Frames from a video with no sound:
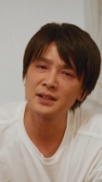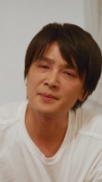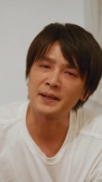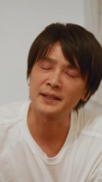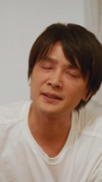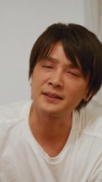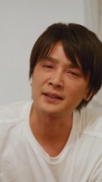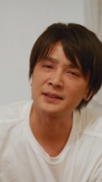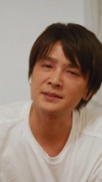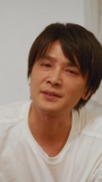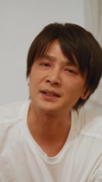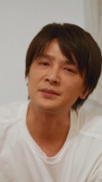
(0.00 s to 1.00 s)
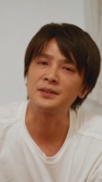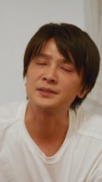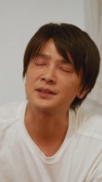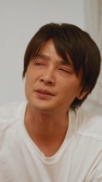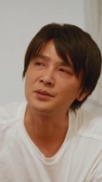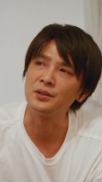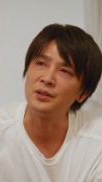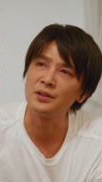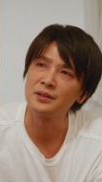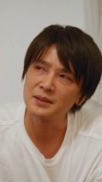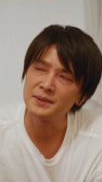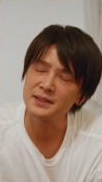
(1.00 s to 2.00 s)
ればいいって話はあるんですけど
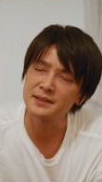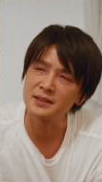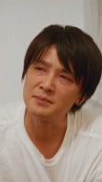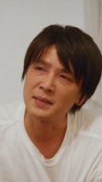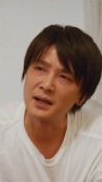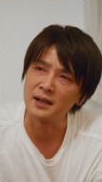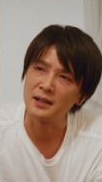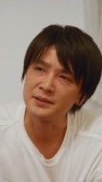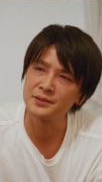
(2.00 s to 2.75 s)
ダヴィンチ今